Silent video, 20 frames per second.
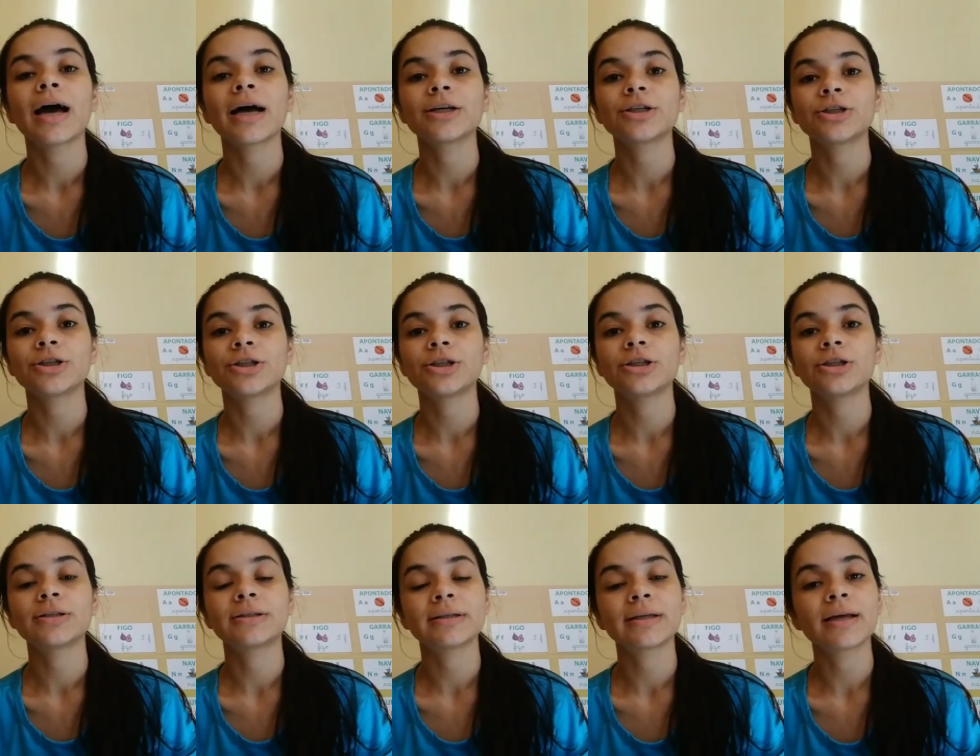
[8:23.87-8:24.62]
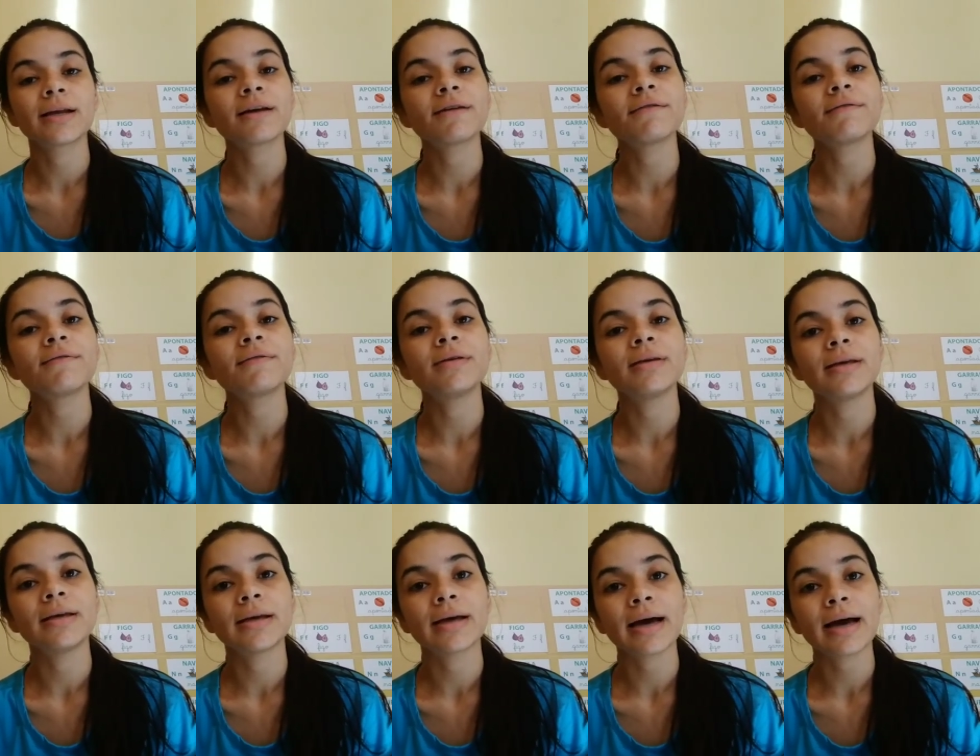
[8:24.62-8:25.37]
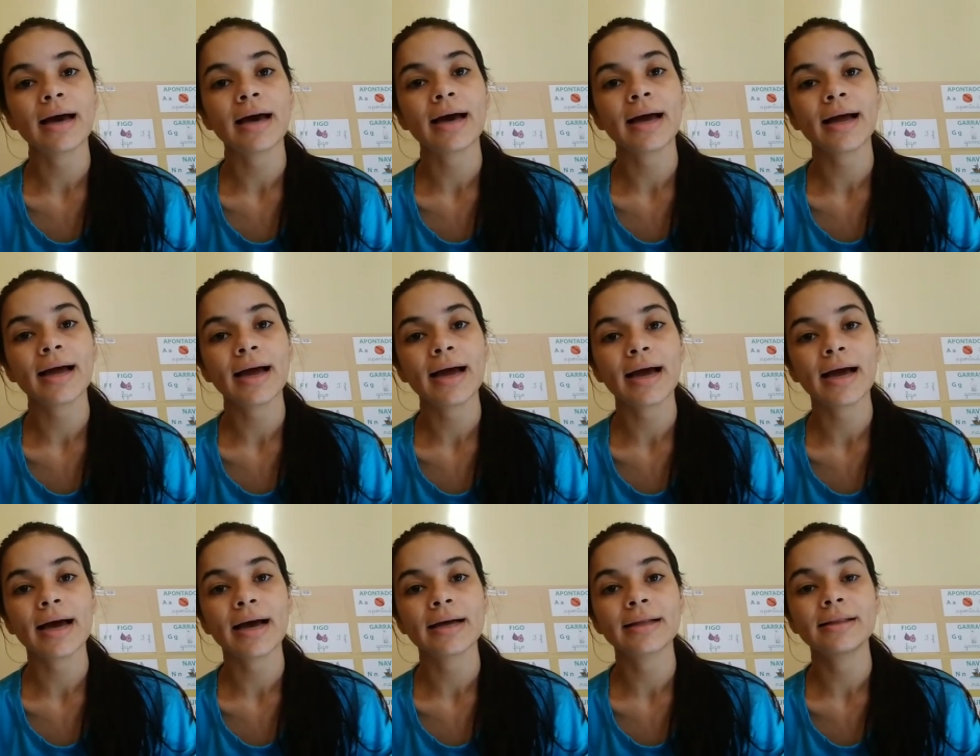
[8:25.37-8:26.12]
a gente escrevia a
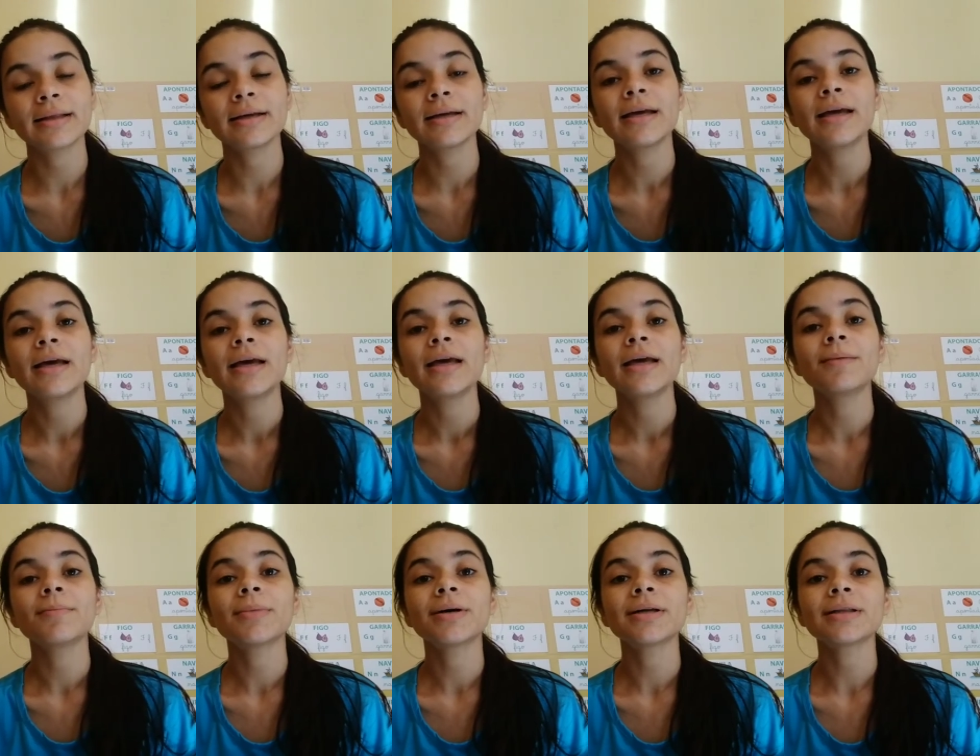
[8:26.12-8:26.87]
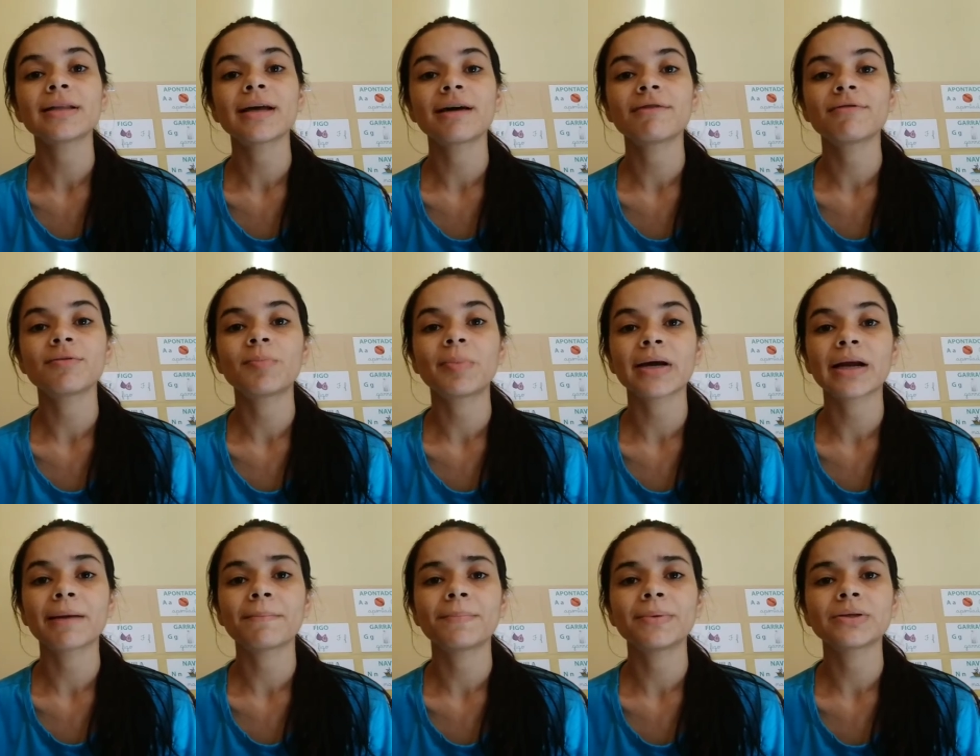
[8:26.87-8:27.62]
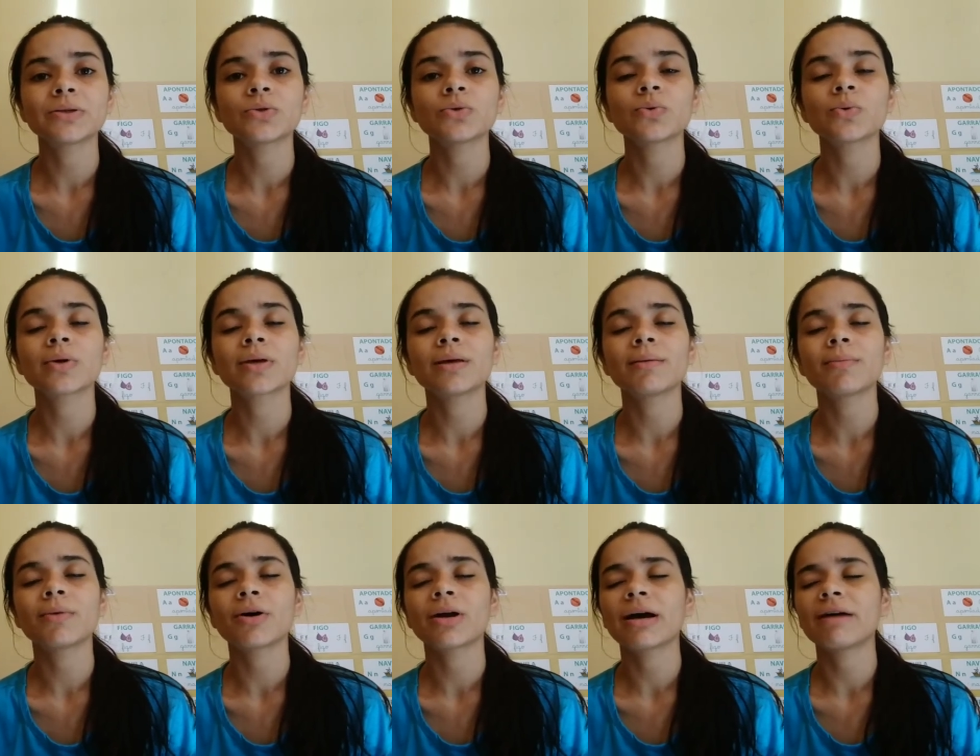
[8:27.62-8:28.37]
carta e mandava para a pessoa
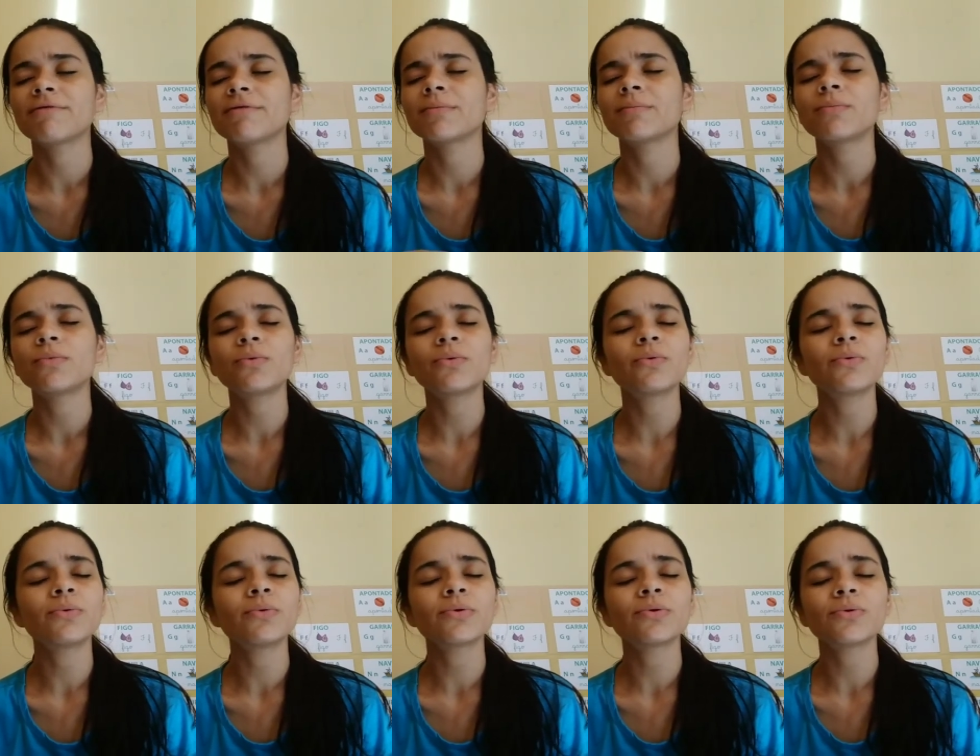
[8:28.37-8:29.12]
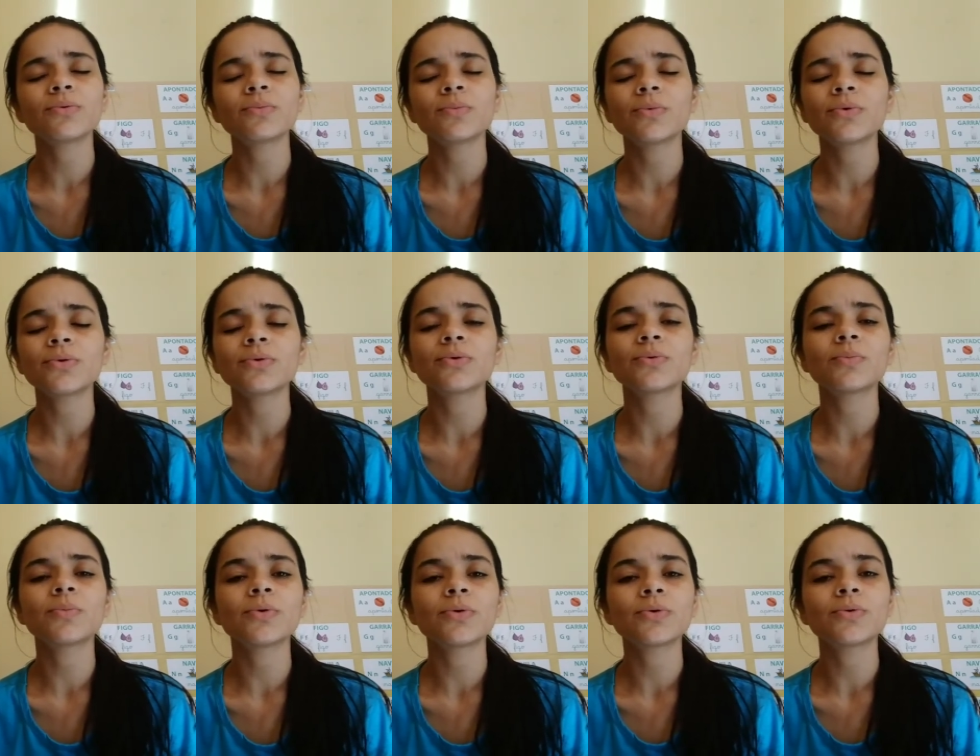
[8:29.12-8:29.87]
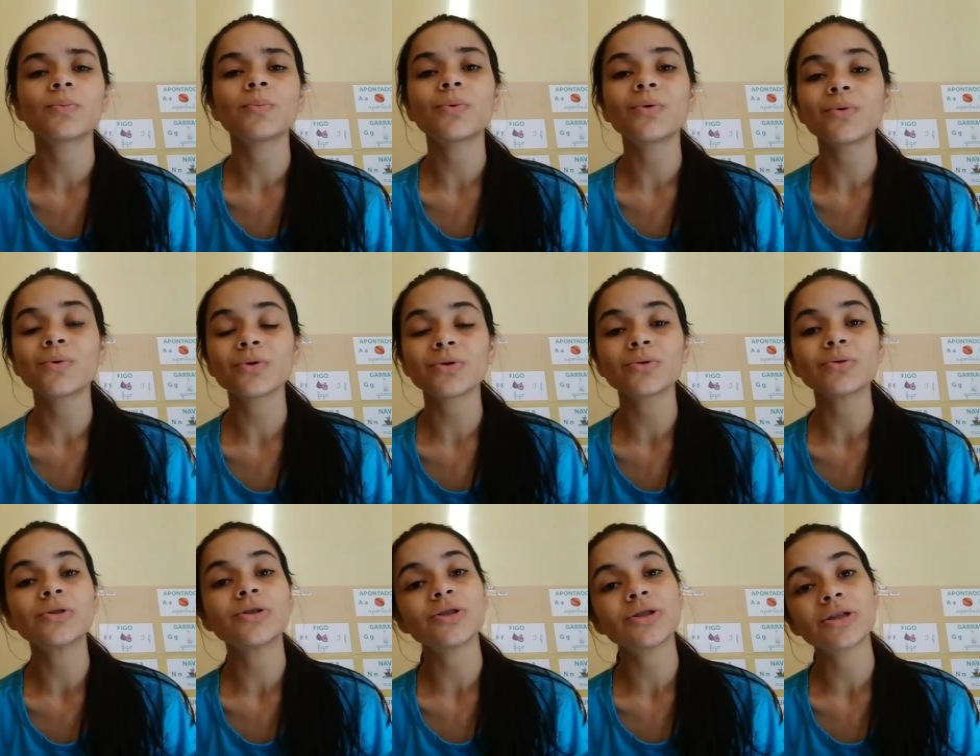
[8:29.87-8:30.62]
que morava muito, muito, muito,
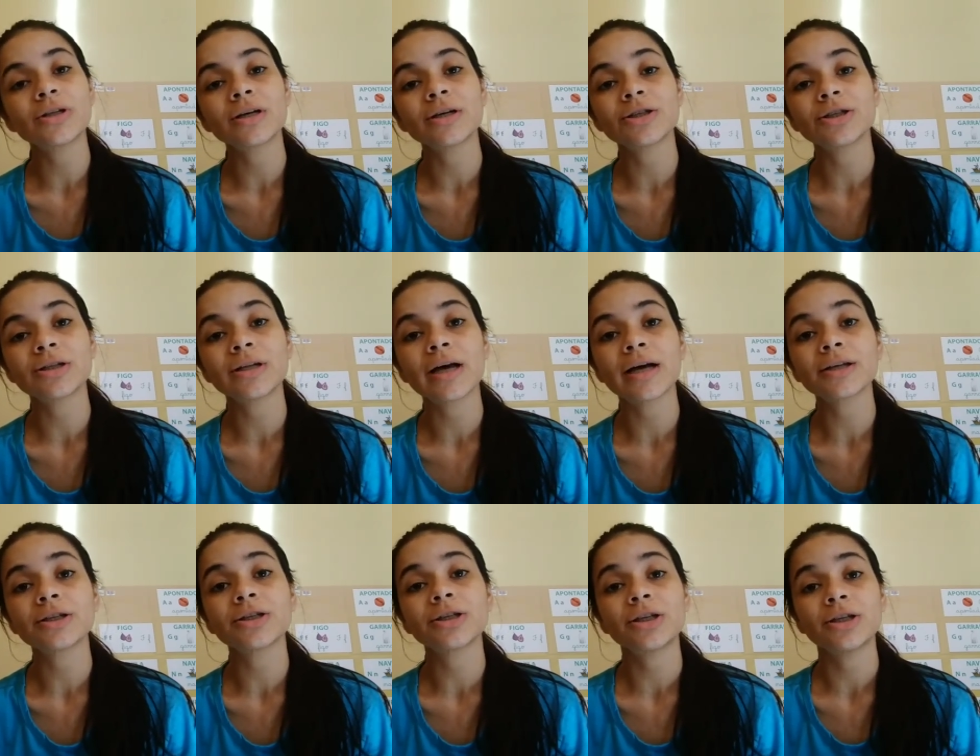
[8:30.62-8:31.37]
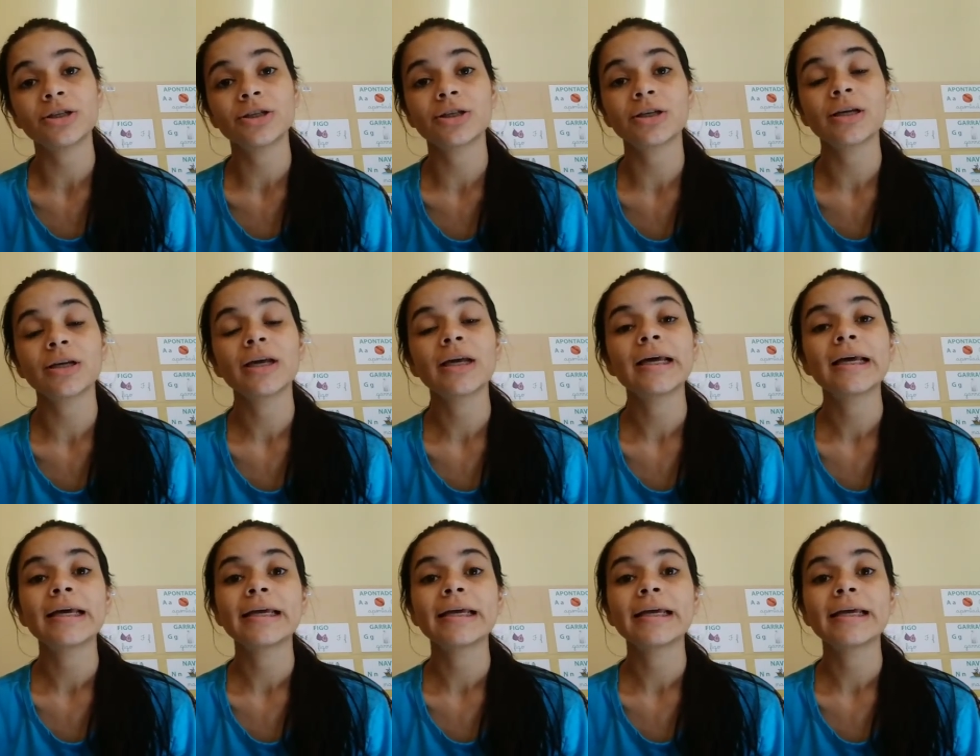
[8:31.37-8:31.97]
muito distante da gente.